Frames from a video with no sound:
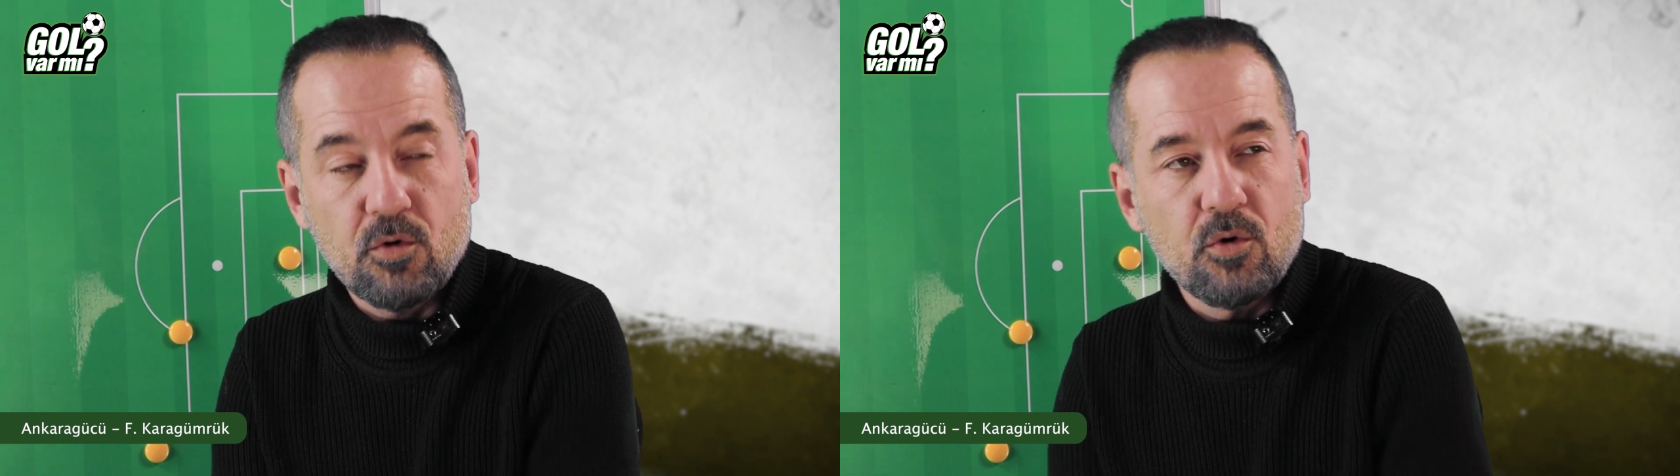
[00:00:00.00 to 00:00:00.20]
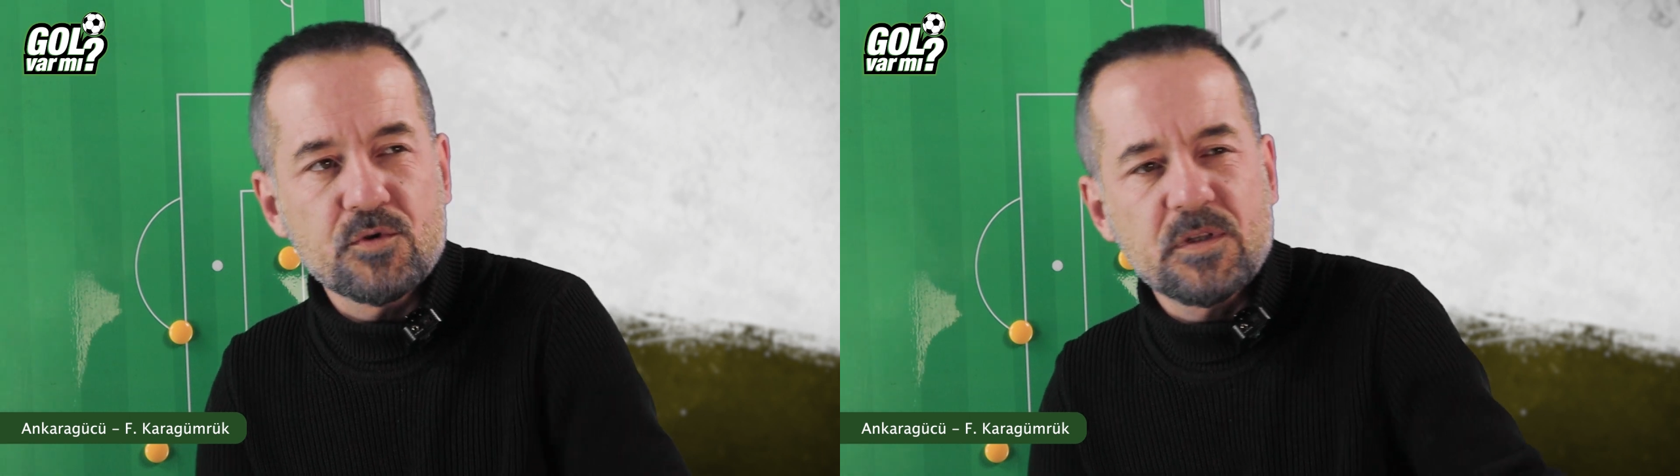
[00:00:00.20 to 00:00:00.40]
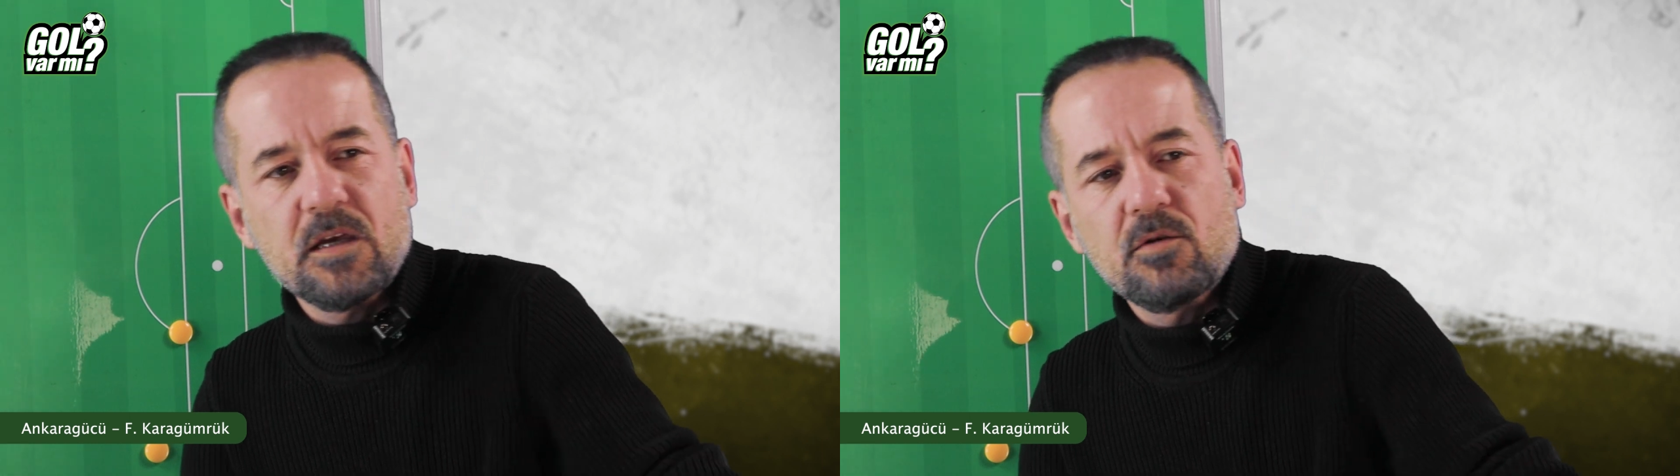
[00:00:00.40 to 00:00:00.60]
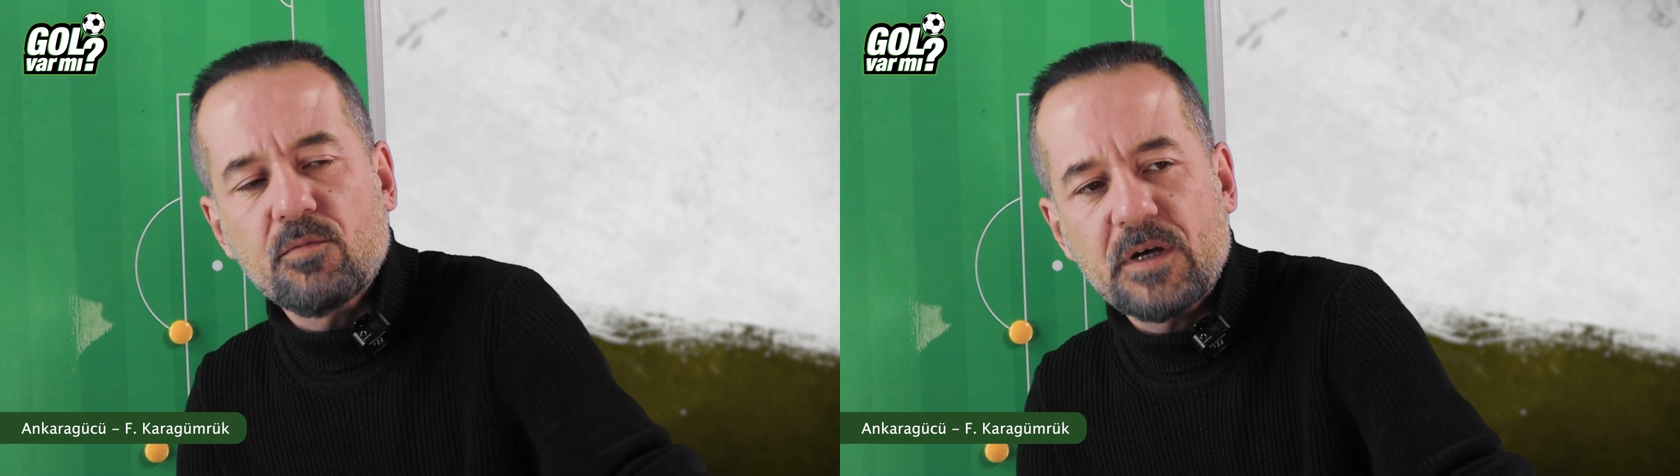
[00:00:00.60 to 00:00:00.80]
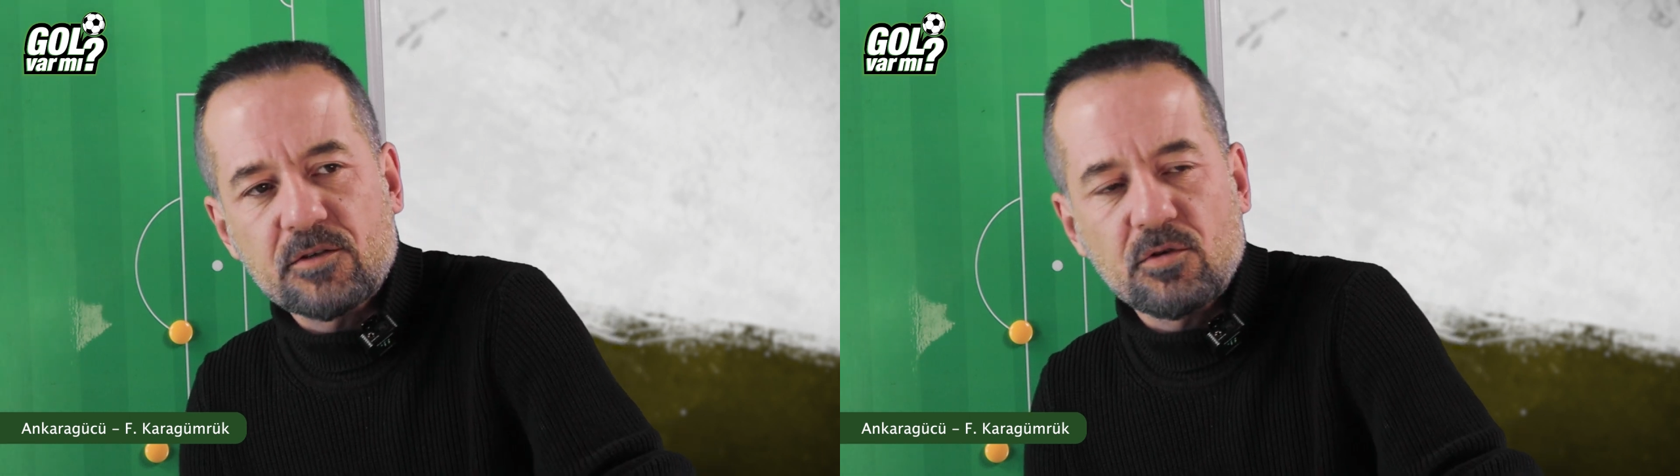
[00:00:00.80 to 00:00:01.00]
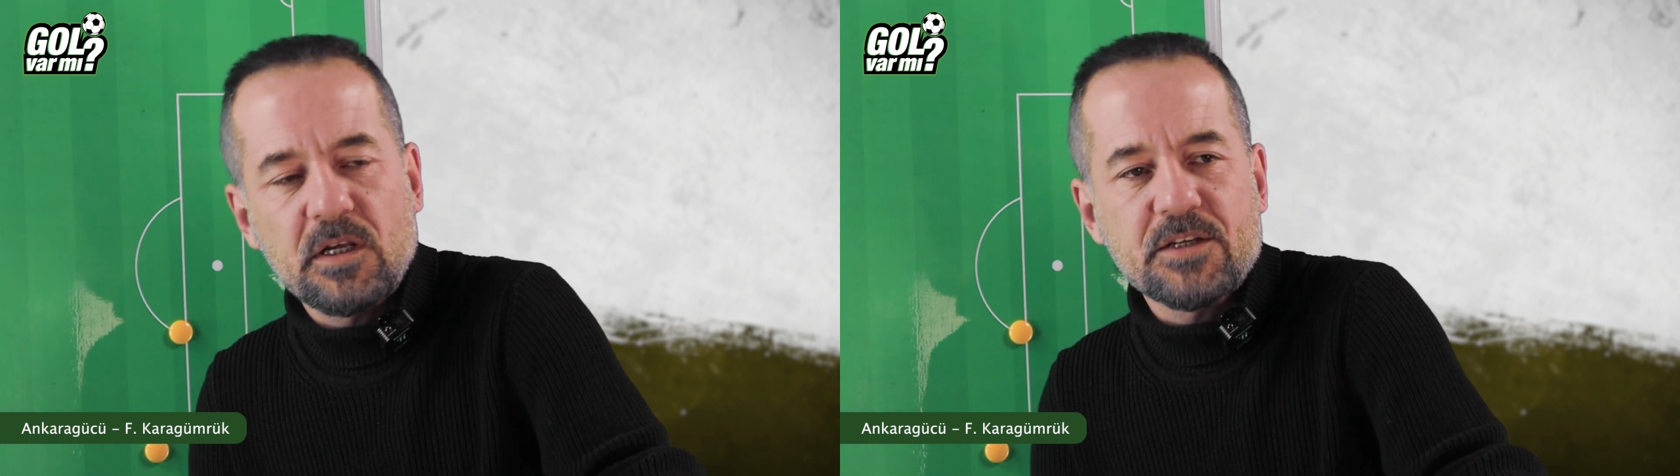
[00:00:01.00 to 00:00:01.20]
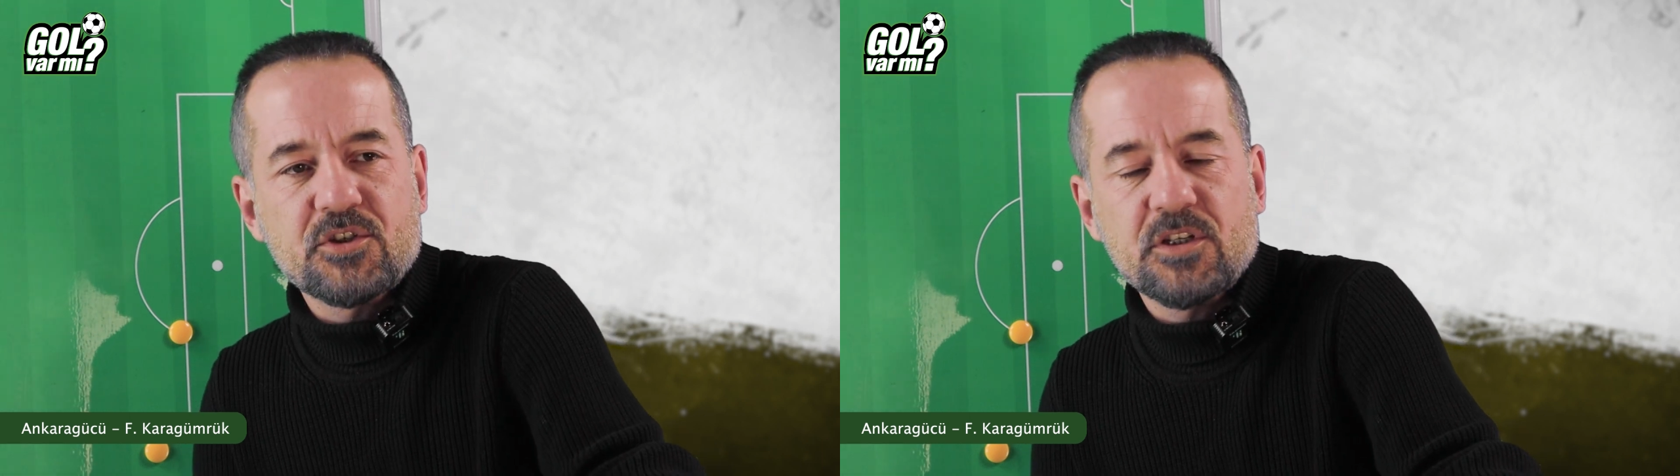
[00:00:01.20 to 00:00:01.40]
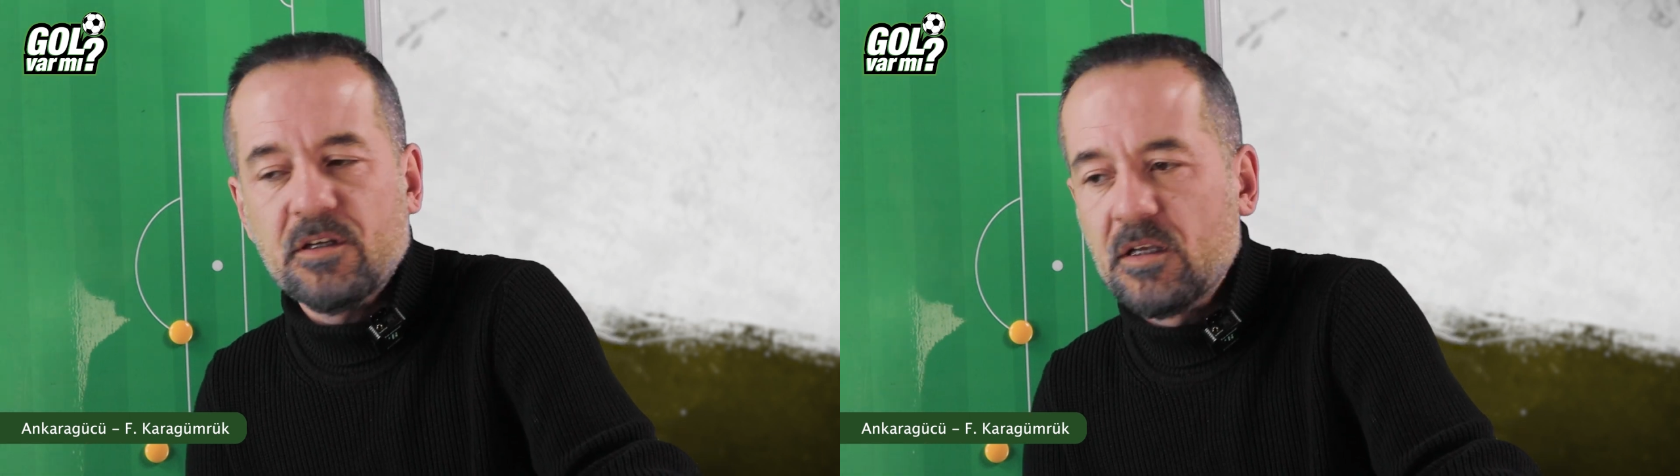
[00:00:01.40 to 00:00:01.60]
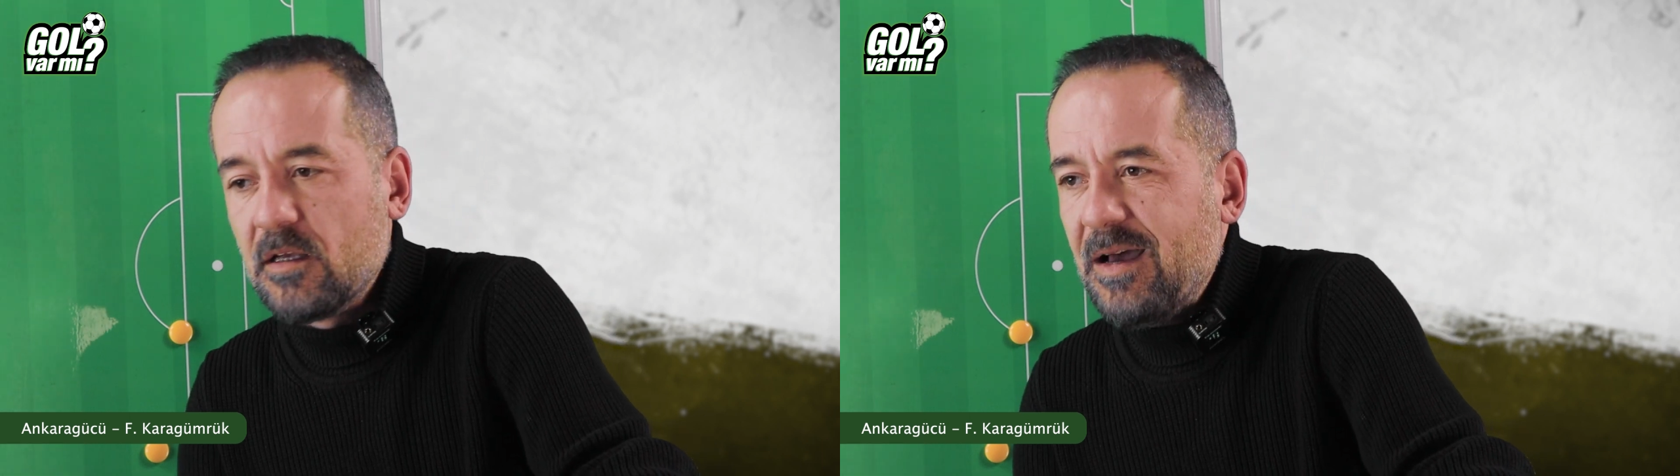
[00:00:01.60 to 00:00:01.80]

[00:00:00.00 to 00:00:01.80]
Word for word: Ozdeo, Bertolacci.